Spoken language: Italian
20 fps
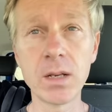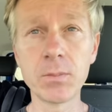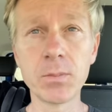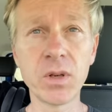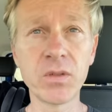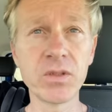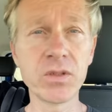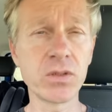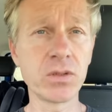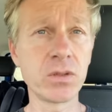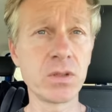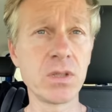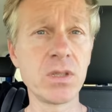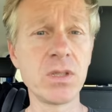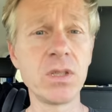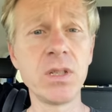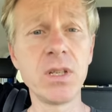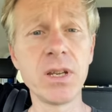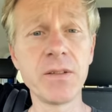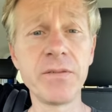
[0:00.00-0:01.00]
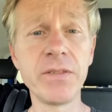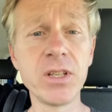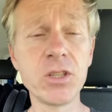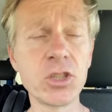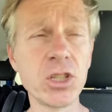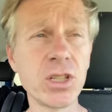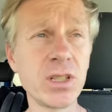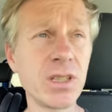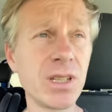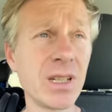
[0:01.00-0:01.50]
Il professor Orsini è
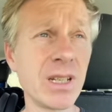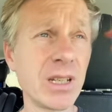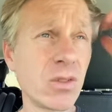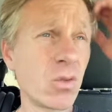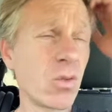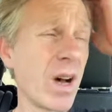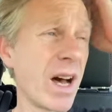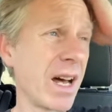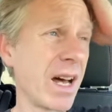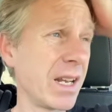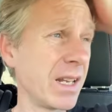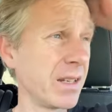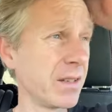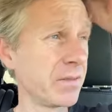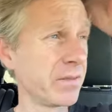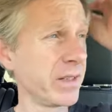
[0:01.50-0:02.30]
feccia intellettuale,